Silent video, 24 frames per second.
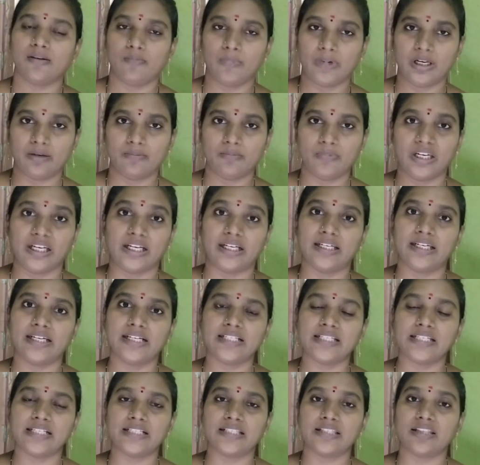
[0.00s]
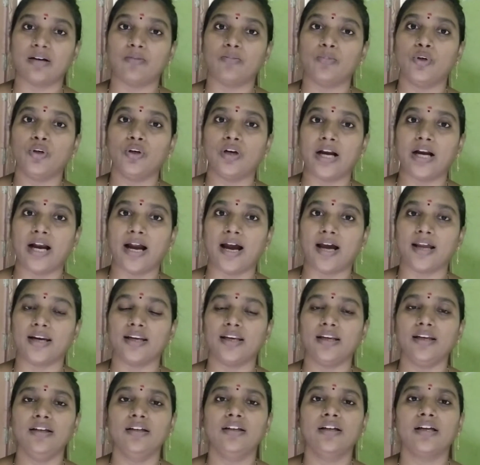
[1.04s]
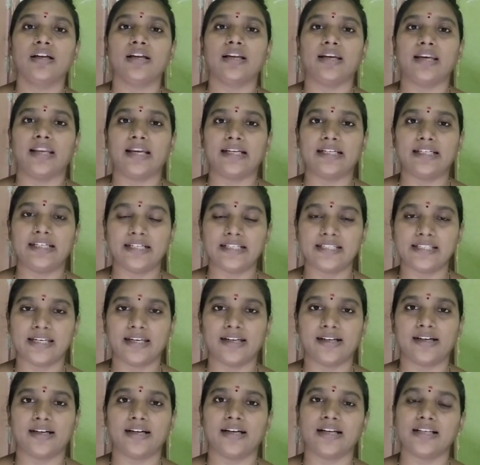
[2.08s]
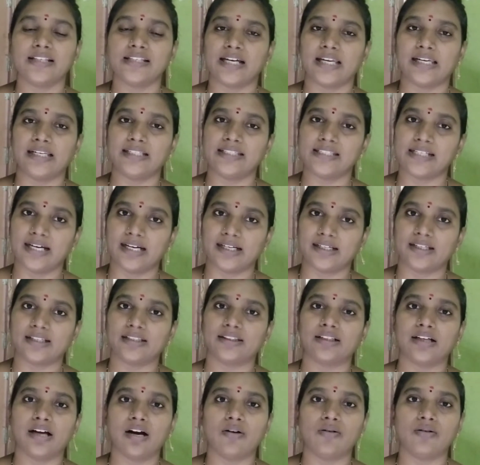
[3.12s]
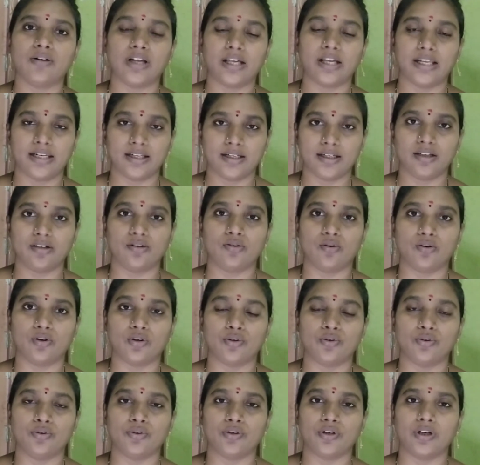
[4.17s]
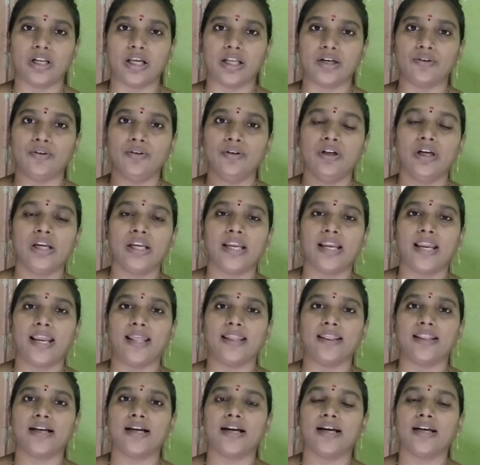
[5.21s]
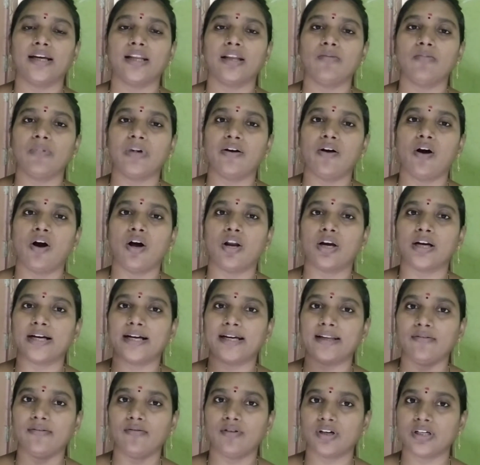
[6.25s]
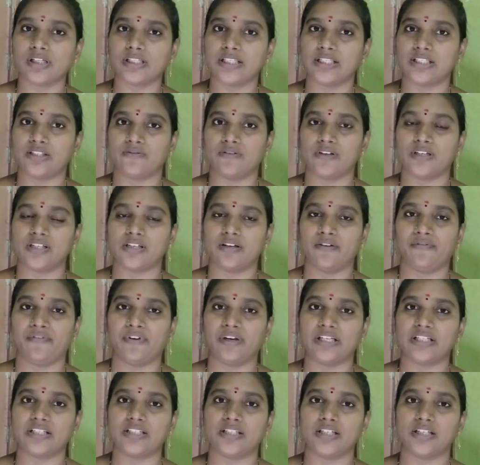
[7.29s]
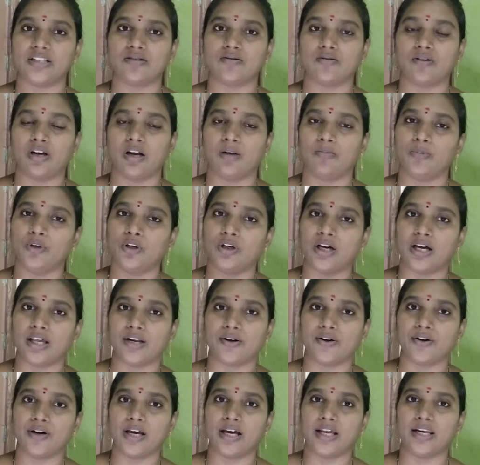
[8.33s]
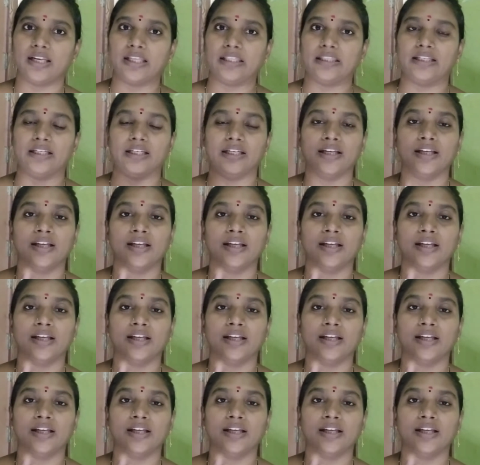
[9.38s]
మనం నెగ్లెక్ట్ చేస్తాము కానీ నెగ్లెక్ట్ చేయకుండా చాలా జాగ్రత్తగా ఉండాలని కోరుకుంటున్నాను ఎందుకంటే మనం ఆల్రెడీ ఒక సిచ్యువేషన్ ఫేస్ చేస్తున్నాము కరోనా అనేది